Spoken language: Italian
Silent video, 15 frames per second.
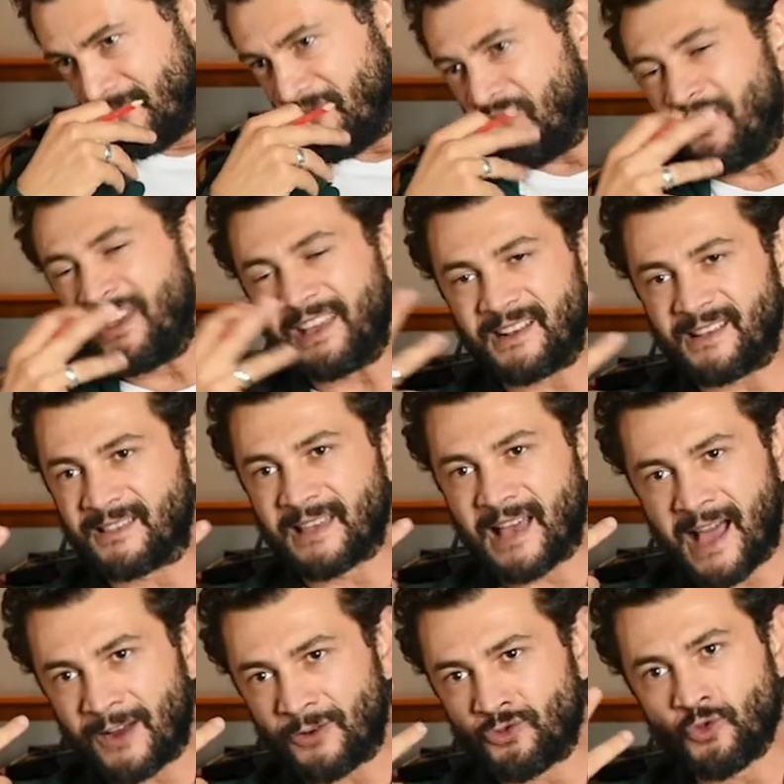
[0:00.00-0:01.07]

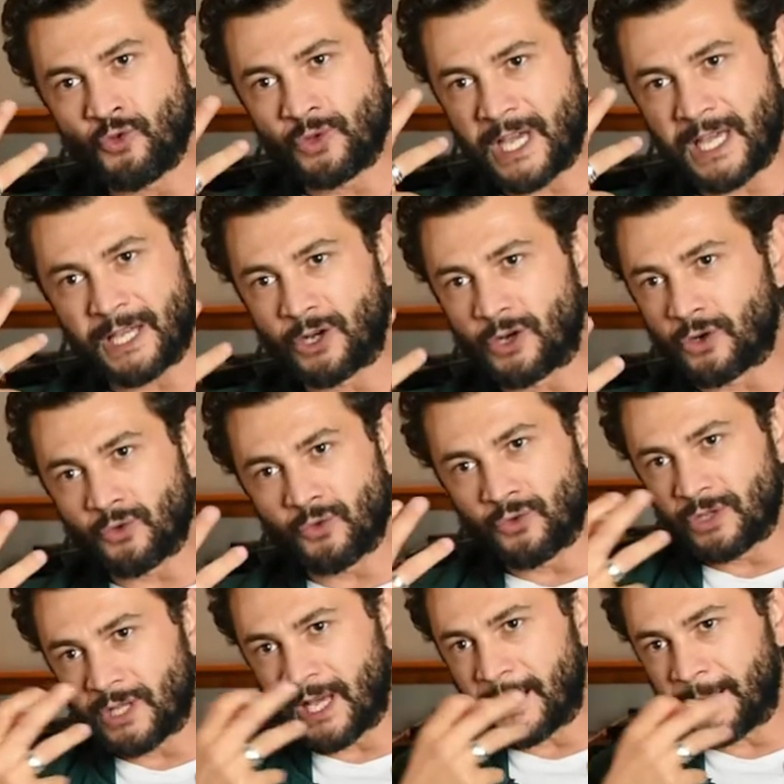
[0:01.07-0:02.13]
verità nuda e
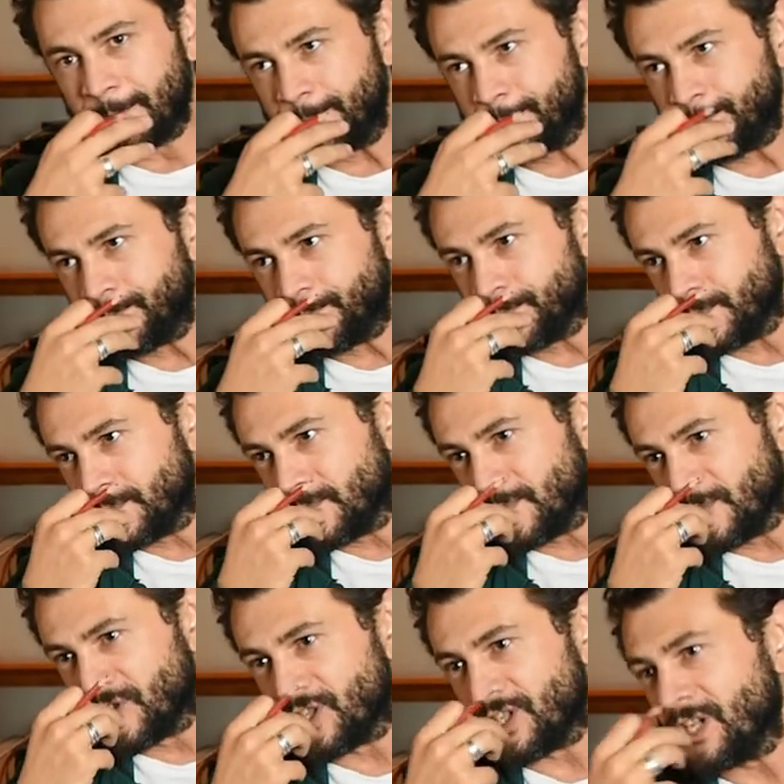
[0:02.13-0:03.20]
cruda.
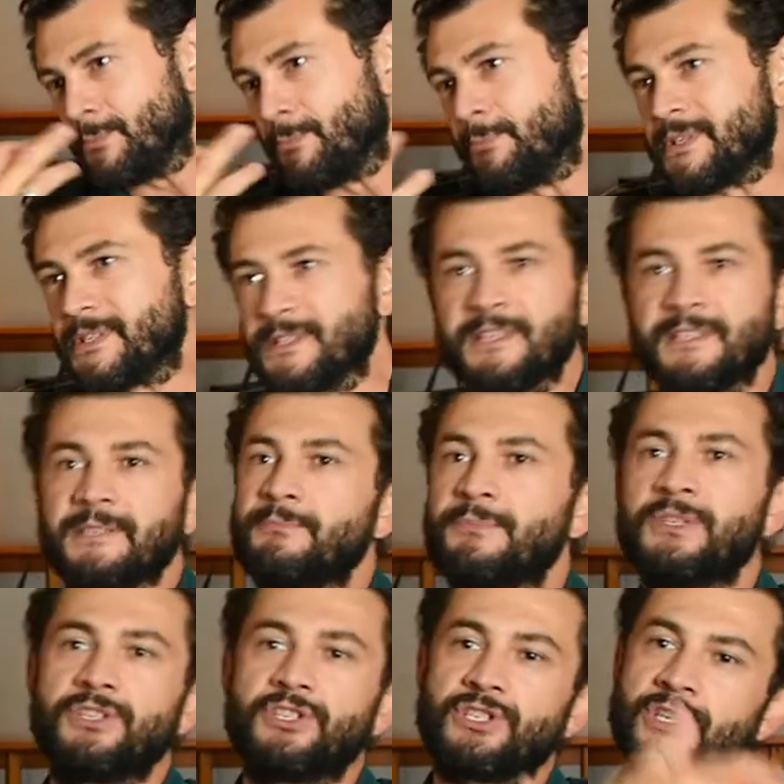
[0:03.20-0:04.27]
Chip si
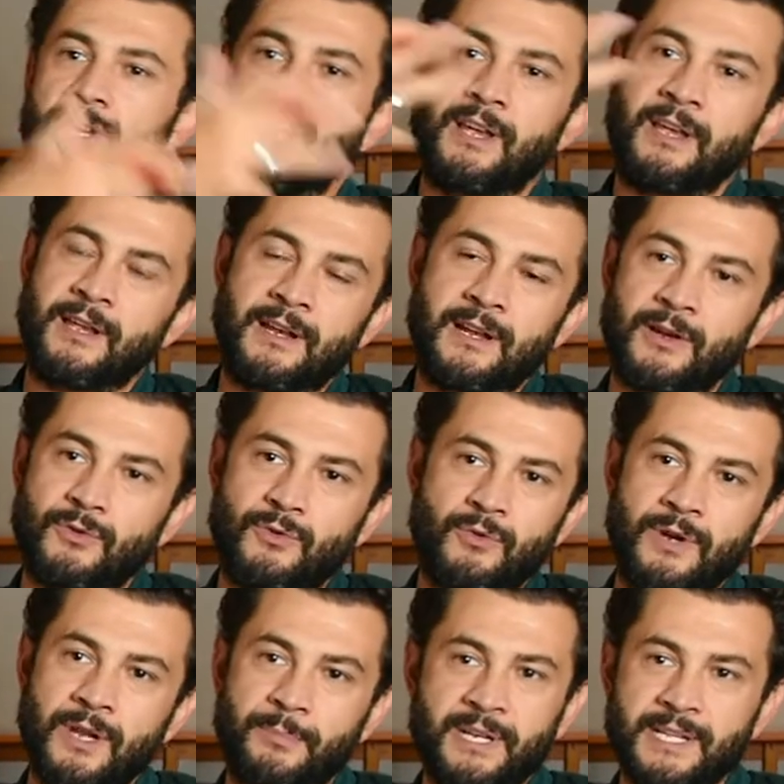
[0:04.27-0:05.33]
esibisce in
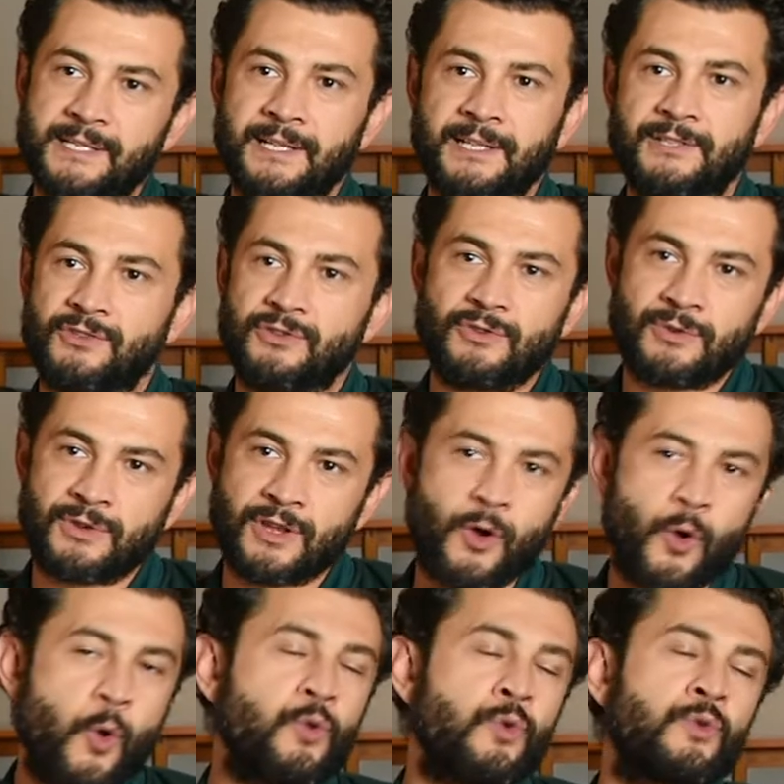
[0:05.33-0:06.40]
alcune prestazioni
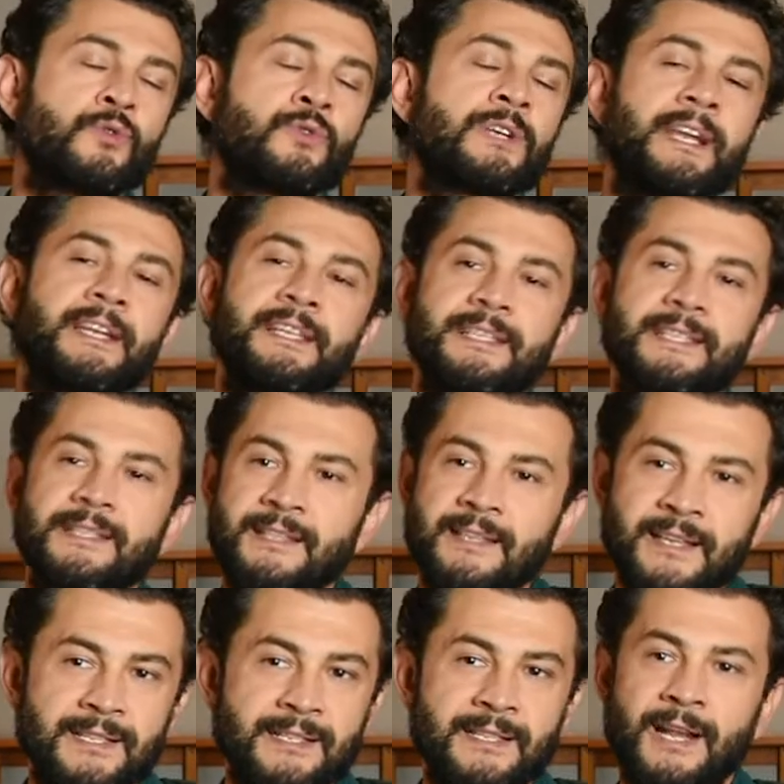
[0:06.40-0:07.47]

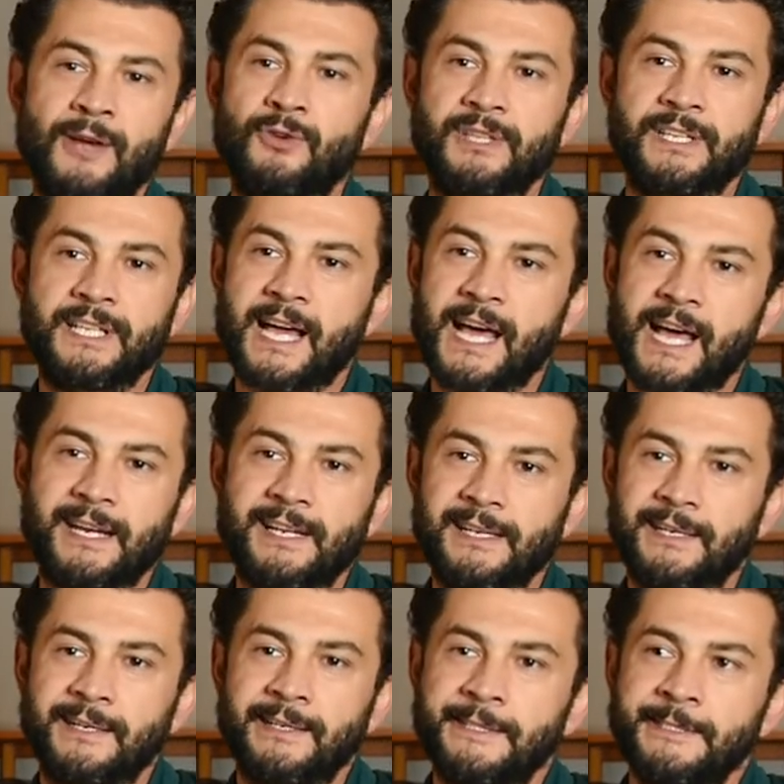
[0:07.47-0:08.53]
onanistiche straordinarie.